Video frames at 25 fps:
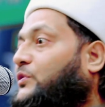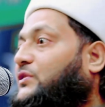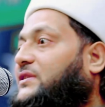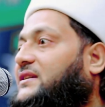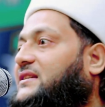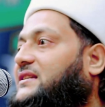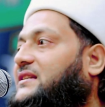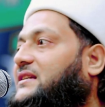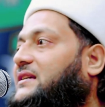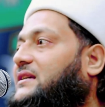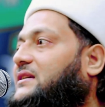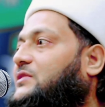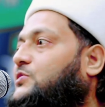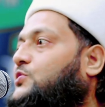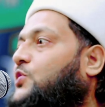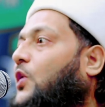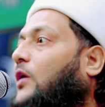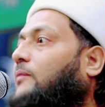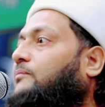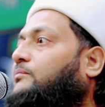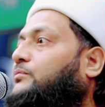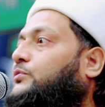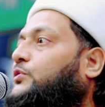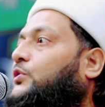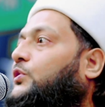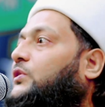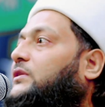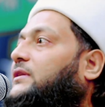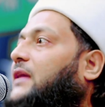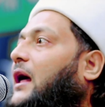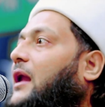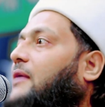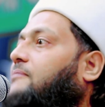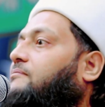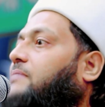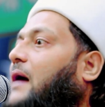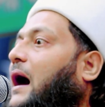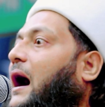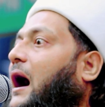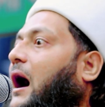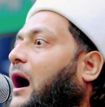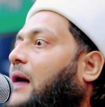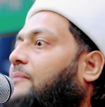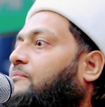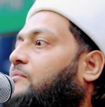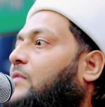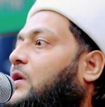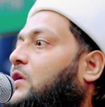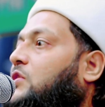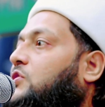প্রতিটি শব্দ তার
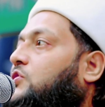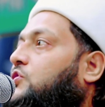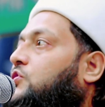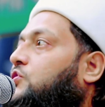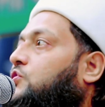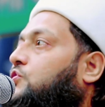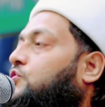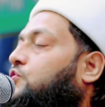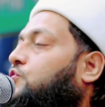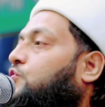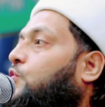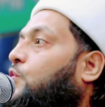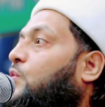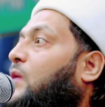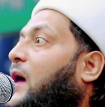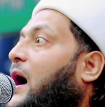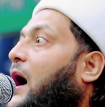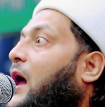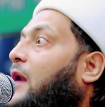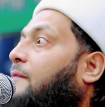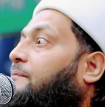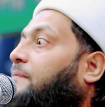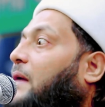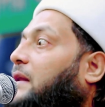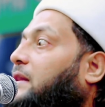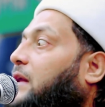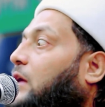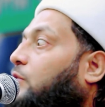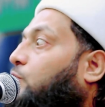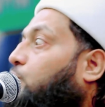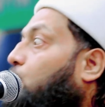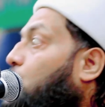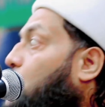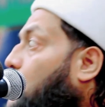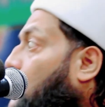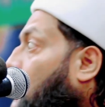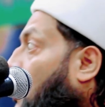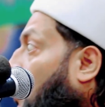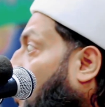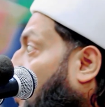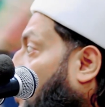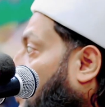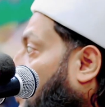ভাব সোনার পাতা তুলল